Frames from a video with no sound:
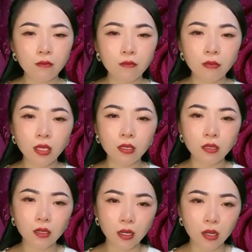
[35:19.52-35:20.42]

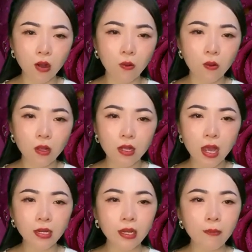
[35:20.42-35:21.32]
Mình gật đầu,
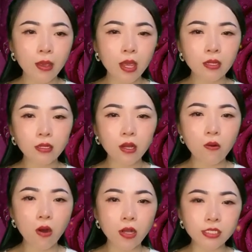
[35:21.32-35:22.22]
anh đem hết những
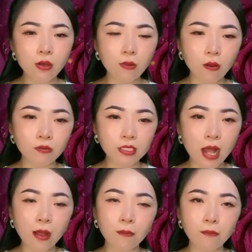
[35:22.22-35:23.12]
câu hỏi trong lòng
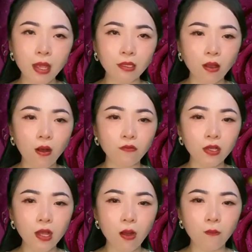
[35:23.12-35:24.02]
ra bày tỏ
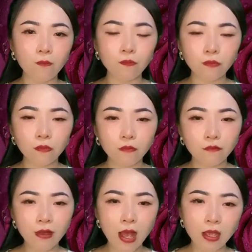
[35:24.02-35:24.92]
với Ngọc.
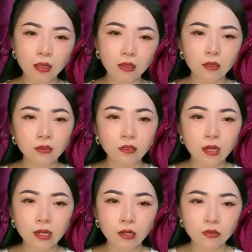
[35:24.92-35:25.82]
Phải, tớ
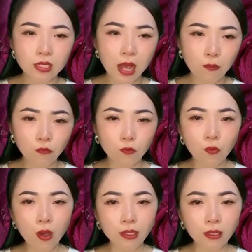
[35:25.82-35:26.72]
đang điều tra một vụ
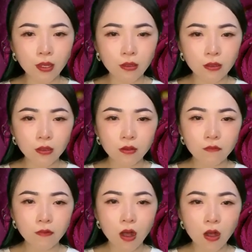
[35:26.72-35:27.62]
ngoại tình
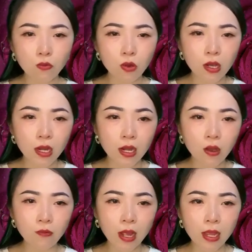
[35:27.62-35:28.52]
Vợ của người đàn
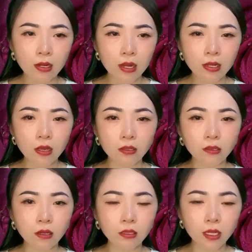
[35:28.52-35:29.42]
ông này đã nhờ
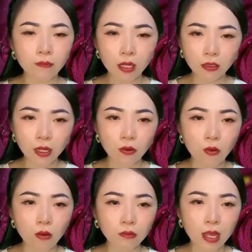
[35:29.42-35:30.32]
tớ tìm nhân tình
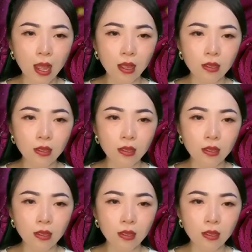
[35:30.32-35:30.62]
của ông ta.